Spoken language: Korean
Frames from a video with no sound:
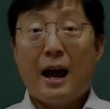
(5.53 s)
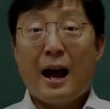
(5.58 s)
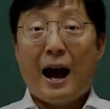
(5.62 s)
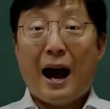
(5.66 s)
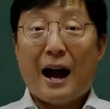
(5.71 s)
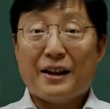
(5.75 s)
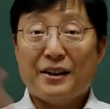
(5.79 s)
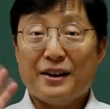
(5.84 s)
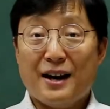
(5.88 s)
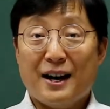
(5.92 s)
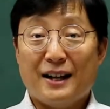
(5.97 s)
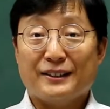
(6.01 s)

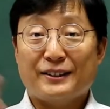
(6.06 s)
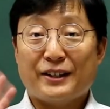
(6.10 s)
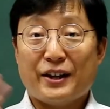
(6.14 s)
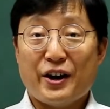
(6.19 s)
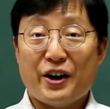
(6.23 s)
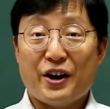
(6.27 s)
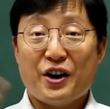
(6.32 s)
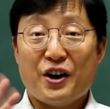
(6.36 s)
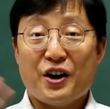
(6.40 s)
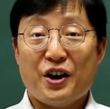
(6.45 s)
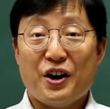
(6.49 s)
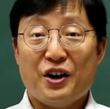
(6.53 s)

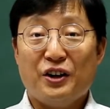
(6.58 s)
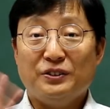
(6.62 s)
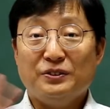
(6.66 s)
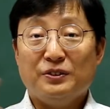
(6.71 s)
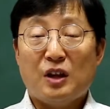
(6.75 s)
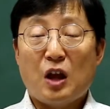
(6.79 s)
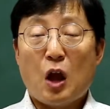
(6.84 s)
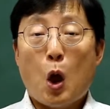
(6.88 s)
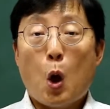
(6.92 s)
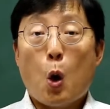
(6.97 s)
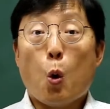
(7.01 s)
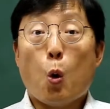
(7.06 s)
안녕하세요.
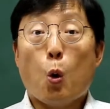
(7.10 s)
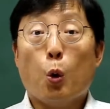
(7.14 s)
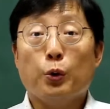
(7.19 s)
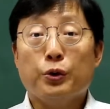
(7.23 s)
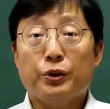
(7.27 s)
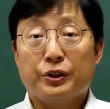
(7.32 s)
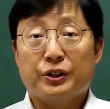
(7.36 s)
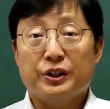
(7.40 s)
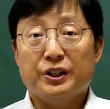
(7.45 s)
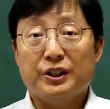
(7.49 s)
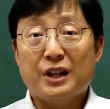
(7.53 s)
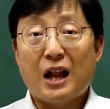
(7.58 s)

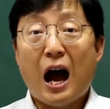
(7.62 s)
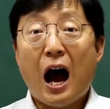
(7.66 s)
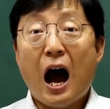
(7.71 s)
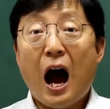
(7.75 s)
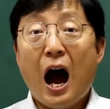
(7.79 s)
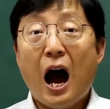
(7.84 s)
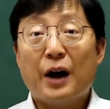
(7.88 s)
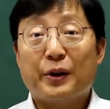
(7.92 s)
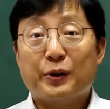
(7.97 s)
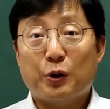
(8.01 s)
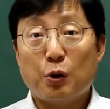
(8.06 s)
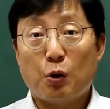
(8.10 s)
오늘은
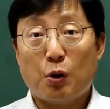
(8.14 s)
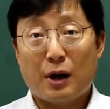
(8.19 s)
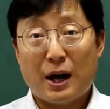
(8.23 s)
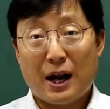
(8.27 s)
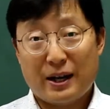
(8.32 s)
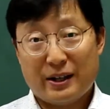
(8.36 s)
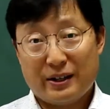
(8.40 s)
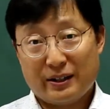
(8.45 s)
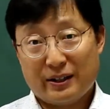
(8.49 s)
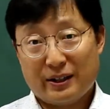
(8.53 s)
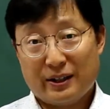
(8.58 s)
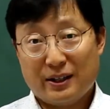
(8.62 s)
학교
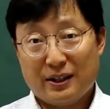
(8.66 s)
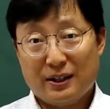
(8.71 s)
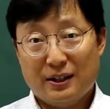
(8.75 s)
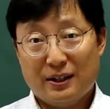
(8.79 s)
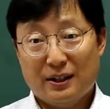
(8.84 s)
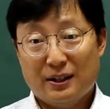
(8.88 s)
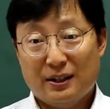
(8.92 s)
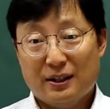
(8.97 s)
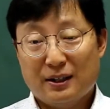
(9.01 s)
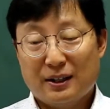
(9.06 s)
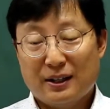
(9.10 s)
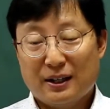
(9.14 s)
가는 길,
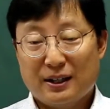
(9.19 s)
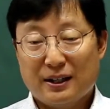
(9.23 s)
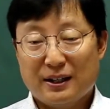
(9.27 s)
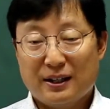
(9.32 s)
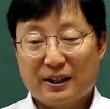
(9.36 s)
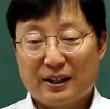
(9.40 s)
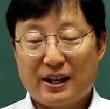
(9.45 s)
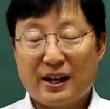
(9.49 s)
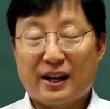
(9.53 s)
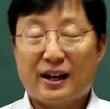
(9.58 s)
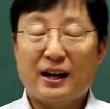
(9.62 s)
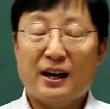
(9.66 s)

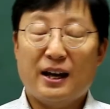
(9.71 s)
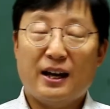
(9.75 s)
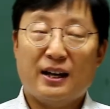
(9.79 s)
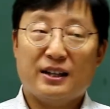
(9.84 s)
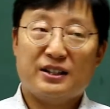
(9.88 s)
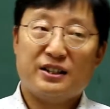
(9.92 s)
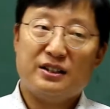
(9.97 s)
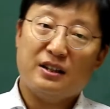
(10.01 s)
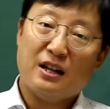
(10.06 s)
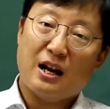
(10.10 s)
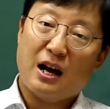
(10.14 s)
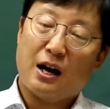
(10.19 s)
되게
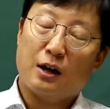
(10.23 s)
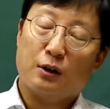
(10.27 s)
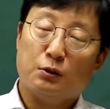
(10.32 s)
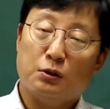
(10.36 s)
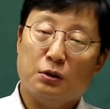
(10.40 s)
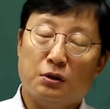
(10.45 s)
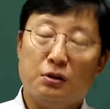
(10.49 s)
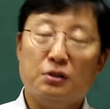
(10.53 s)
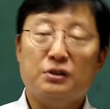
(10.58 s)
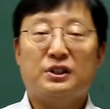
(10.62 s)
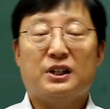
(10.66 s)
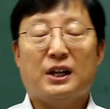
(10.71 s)

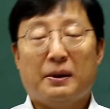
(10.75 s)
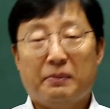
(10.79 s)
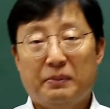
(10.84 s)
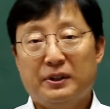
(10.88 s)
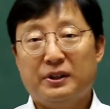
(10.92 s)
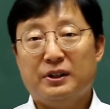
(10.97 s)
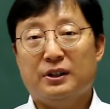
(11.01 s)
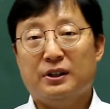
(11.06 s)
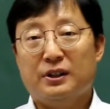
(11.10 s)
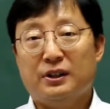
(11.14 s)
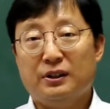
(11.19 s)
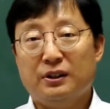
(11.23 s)
신나고
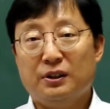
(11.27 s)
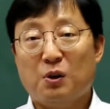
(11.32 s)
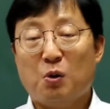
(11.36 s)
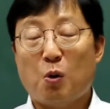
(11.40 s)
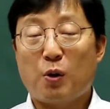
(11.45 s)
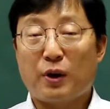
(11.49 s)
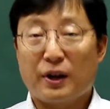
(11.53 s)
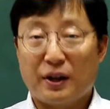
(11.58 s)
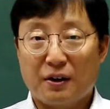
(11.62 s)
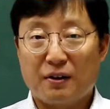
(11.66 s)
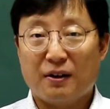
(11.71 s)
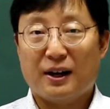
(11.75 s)
재밌는
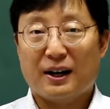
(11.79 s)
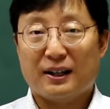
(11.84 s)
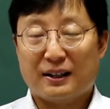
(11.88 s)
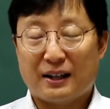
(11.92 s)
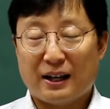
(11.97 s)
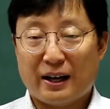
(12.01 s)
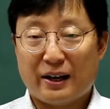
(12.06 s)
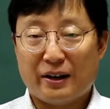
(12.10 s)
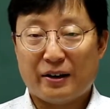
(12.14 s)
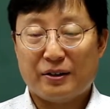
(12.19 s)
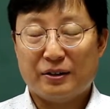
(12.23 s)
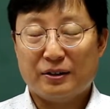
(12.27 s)
곡인 것
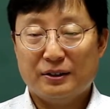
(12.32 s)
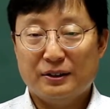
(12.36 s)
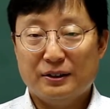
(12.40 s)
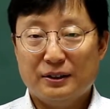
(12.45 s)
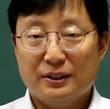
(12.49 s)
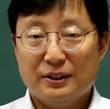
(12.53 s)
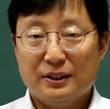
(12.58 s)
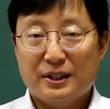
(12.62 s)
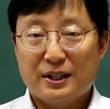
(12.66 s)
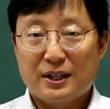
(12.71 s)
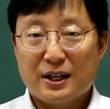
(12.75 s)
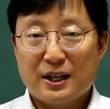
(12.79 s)
같아요.
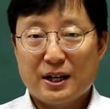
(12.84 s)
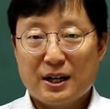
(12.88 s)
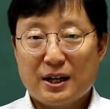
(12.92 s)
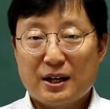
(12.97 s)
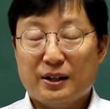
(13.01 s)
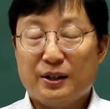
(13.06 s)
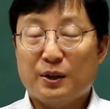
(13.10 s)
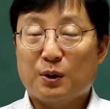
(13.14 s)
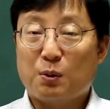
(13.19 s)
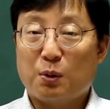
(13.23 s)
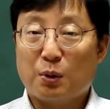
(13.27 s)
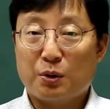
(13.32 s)

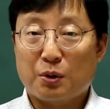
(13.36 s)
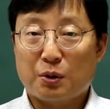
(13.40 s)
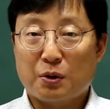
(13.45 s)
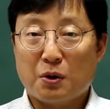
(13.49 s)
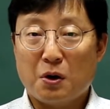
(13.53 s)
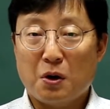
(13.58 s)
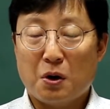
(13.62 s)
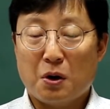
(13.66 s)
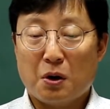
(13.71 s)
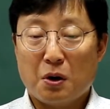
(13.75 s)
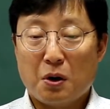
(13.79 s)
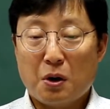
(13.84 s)

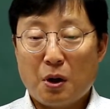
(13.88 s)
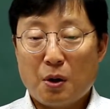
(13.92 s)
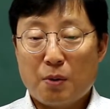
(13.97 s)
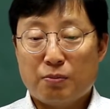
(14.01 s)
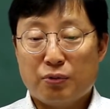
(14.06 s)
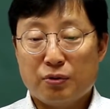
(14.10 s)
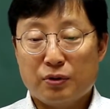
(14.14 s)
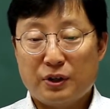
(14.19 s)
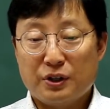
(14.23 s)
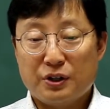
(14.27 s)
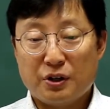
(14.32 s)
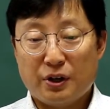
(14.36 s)
리코더로
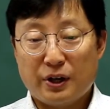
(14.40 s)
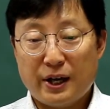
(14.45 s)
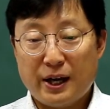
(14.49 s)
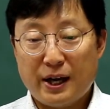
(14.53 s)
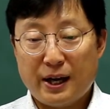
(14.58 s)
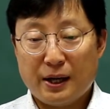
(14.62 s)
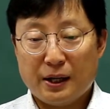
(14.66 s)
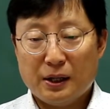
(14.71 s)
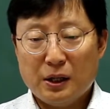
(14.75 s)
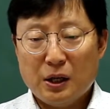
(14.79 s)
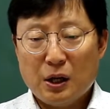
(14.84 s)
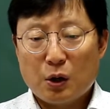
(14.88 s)
불기
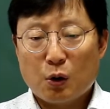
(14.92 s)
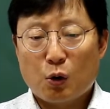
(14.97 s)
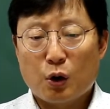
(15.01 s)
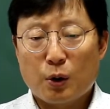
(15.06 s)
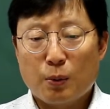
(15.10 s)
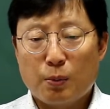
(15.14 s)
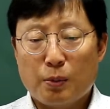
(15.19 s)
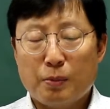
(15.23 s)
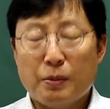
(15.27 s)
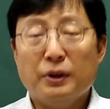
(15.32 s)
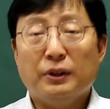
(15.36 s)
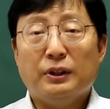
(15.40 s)
전에 거기
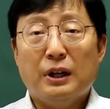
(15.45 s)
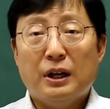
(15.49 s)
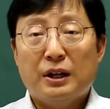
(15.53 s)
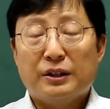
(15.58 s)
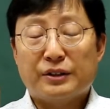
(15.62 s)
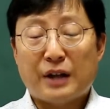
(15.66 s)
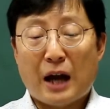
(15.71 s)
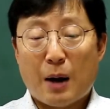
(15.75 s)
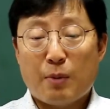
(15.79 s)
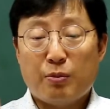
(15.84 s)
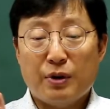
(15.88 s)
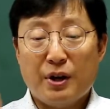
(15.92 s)
보면
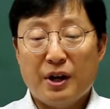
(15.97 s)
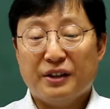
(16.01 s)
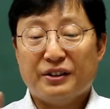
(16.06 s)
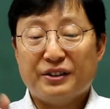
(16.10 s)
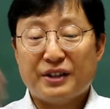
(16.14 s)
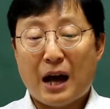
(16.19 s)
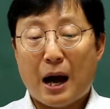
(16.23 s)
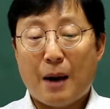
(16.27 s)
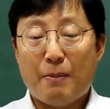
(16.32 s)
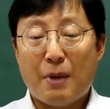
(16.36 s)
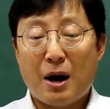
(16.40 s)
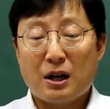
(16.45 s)
사분의
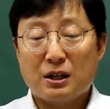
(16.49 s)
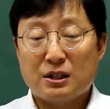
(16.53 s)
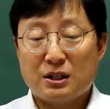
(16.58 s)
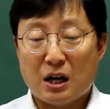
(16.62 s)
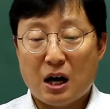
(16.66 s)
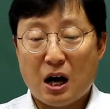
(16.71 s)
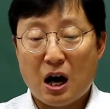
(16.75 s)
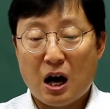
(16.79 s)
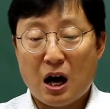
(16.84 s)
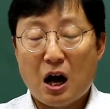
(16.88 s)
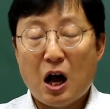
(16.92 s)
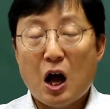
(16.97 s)
사
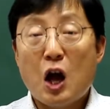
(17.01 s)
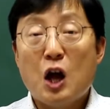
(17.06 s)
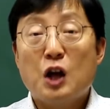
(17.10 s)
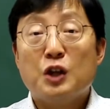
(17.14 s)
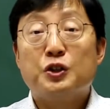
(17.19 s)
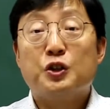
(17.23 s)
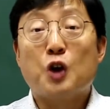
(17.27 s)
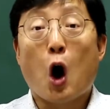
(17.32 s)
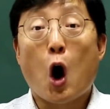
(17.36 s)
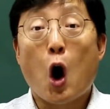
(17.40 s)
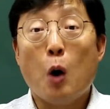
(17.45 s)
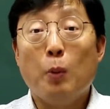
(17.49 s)
박자
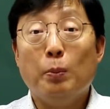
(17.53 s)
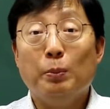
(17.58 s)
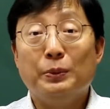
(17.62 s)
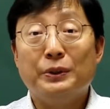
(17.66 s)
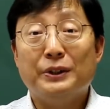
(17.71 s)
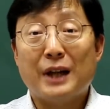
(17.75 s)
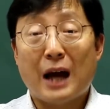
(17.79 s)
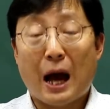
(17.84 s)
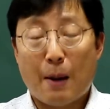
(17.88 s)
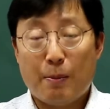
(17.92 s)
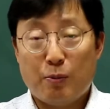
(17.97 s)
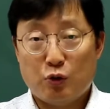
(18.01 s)
점
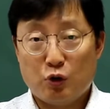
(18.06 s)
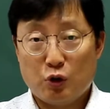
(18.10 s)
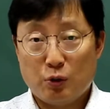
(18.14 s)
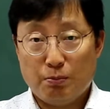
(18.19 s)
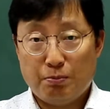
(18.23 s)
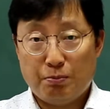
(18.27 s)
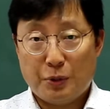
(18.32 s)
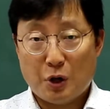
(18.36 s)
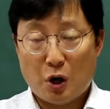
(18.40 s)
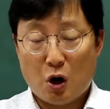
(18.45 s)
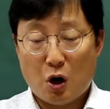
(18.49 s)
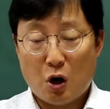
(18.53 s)
사
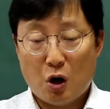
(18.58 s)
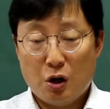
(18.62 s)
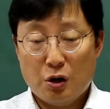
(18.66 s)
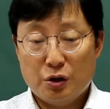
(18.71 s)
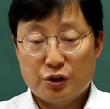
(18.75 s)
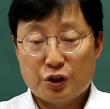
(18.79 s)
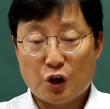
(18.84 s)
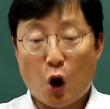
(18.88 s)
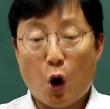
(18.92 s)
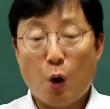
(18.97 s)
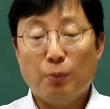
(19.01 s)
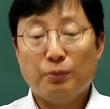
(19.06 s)
분음표,
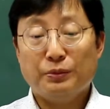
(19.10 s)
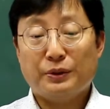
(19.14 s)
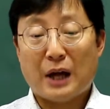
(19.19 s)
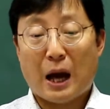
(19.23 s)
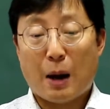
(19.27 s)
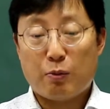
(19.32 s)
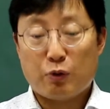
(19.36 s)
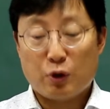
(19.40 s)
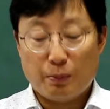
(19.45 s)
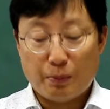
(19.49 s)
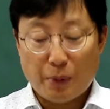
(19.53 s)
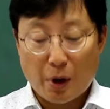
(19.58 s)
점
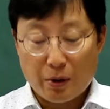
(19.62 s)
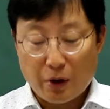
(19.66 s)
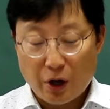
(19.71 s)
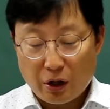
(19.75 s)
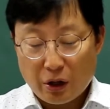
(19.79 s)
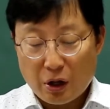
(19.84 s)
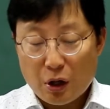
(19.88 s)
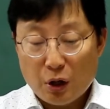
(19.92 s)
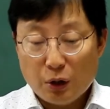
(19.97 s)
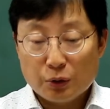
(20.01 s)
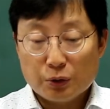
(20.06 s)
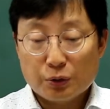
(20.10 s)
사 분음표는
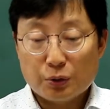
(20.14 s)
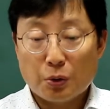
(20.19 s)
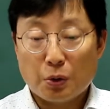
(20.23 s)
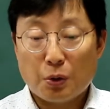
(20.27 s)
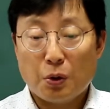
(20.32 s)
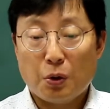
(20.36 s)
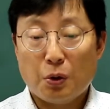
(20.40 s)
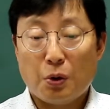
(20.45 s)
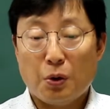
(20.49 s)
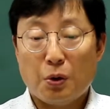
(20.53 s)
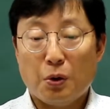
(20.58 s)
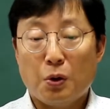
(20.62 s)

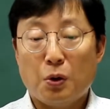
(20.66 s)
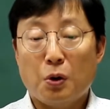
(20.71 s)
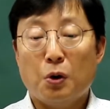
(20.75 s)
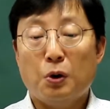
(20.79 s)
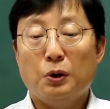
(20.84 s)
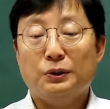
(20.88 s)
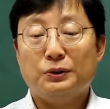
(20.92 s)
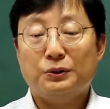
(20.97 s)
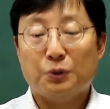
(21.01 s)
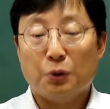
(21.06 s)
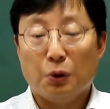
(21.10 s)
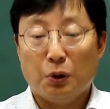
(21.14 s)

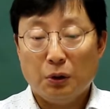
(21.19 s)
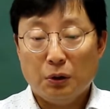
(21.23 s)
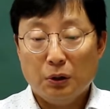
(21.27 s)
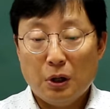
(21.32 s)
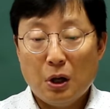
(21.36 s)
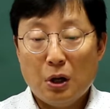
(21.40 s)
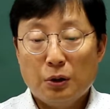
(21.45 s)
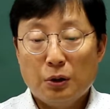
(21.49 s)
솔솔